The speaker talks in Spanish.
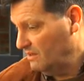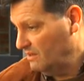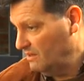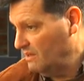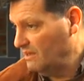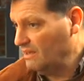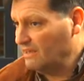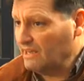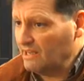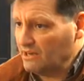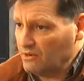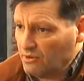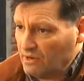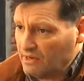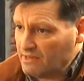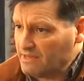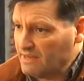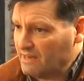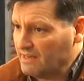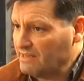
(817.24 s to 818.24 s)
y que no
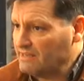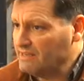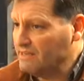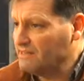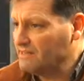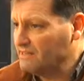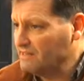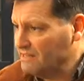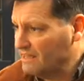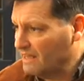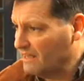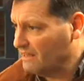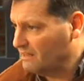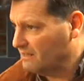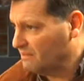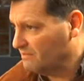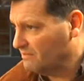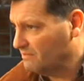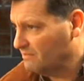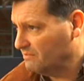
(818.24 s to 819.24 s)
haya
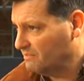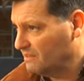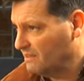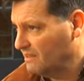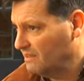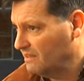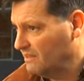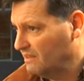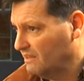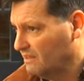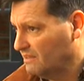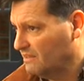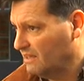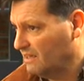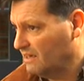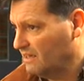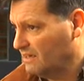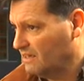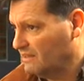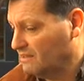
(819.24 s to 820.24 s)
necesidad de
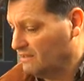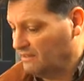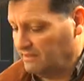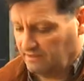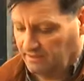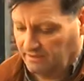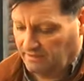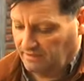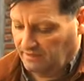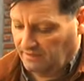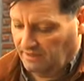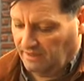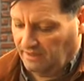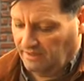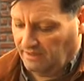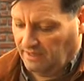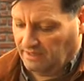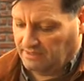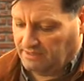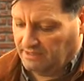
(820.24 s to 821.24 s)
estar eh,
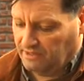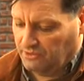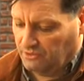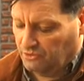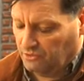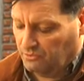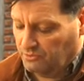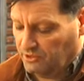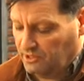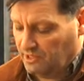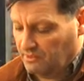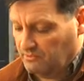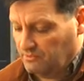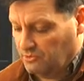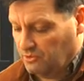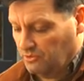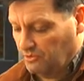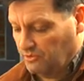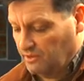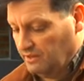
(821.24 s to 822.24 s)
haciendo, por
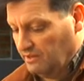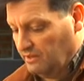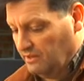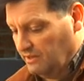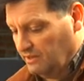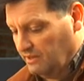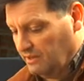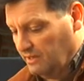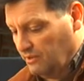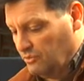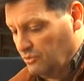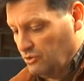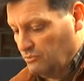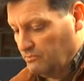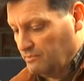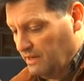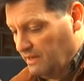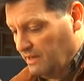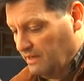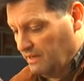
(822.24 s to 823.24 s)
ejemplo, eh, que
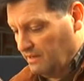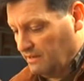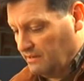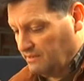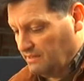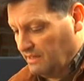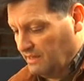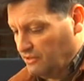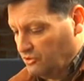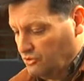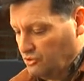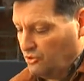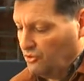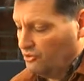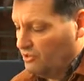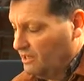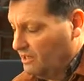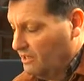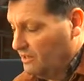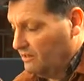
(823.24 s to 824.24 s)
Europa
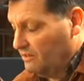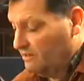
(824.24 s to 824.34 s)
sancione,